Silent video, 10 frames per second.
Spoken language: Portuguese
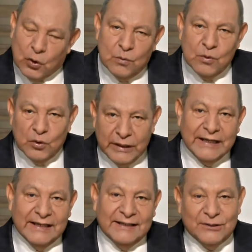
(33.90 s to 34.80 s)
como
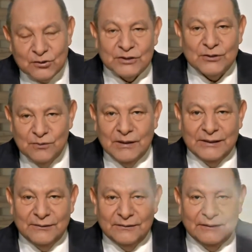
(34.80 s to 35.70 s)
é que o ser
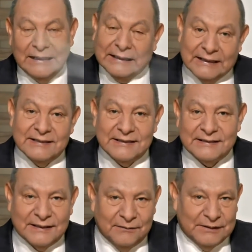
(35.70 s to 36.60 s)
humano alcança
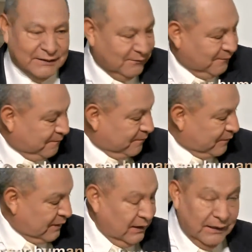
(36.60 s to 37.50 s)
a salvação.
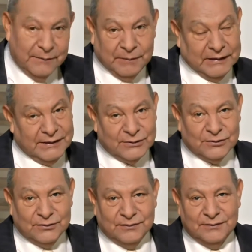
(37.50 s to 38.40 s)
E para
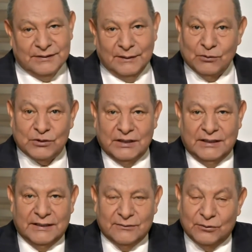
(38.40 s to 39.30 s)
isso, temos que
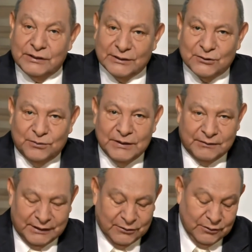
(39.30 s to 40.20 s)
ler um texto
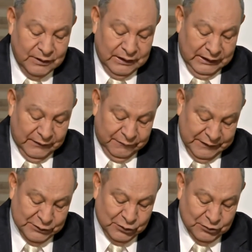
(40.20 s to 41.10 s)
bíblico.
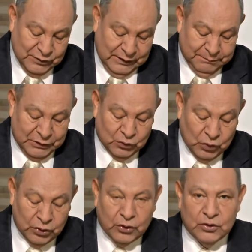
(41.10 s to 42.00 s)
Efésios,
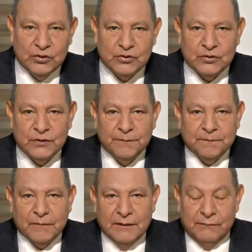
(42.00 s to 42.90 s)
capítulo 2,
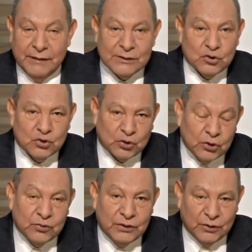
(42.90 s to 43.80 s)
versos
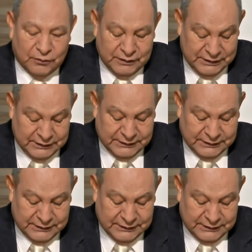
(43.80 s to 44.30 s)
8 e 9,